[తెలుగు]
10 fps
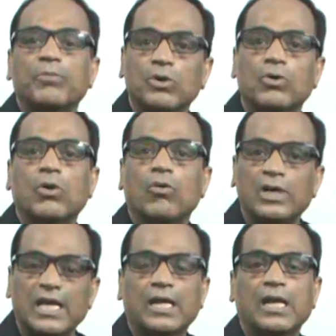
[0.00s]
ఎప్పుడు కూడా
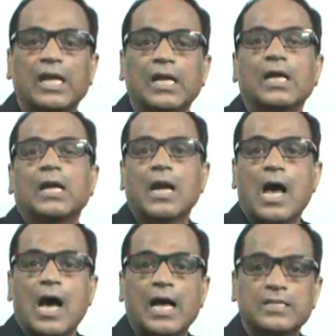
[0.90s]
ఉంటాయని నా
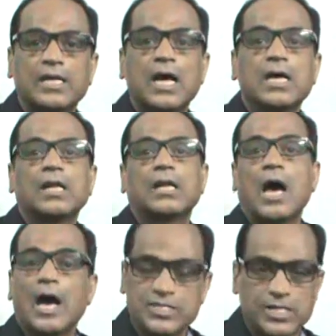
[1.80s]
ఆశ నా
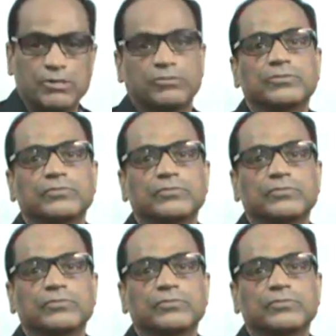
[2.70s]
ఆశయం